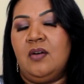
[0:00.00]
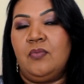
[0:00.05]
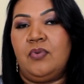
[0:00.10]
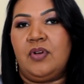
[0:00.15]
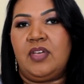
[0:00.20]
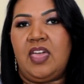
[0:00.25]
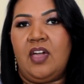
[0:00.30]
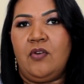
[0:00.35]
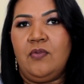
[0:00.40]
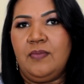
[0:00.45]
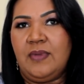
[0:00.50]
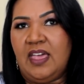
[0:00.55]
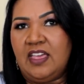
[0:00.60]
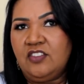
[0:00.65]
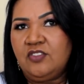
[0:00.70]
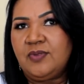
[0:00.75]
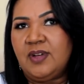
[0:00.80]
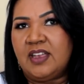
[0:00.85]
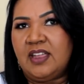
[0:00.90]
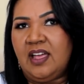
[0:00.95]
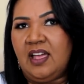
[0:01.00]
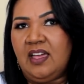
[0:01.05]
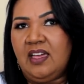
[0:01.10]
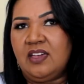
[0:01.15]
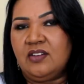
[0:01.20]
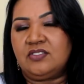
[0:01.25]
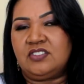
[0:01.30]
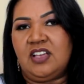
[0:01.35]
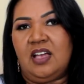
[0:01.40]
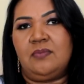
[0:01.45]
Porque eu mesma, né,
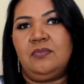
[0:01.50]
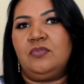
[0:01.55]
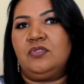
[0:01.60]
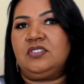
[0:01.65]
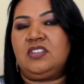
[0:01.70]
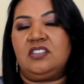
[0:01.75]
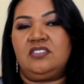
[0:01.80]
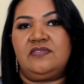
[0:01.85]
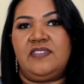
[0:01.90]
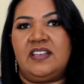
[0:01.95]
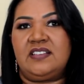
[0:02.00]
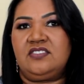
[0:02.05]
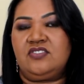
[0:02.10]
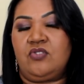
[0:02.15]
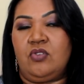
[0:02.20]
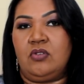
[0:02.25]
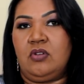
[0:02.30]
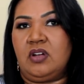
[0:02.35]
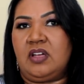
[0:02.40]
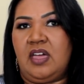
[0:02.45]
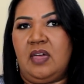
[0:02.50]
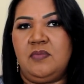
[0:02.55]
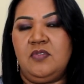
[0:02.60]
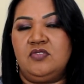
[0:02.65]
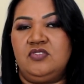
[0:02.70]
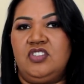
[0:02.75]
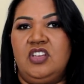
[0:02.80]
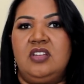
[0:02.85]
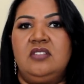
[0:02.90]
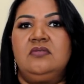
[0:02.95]
eu já muitas vezes coloquei
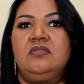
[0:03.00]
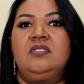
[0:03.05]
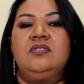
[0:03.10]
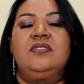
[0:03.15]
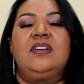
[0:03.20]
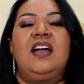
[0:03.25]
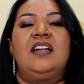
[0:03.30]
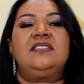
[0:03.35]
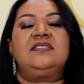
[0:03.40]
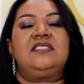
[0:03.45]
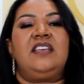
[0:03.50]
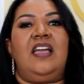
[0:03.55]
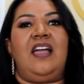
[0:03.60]
meu dinheiro em lugares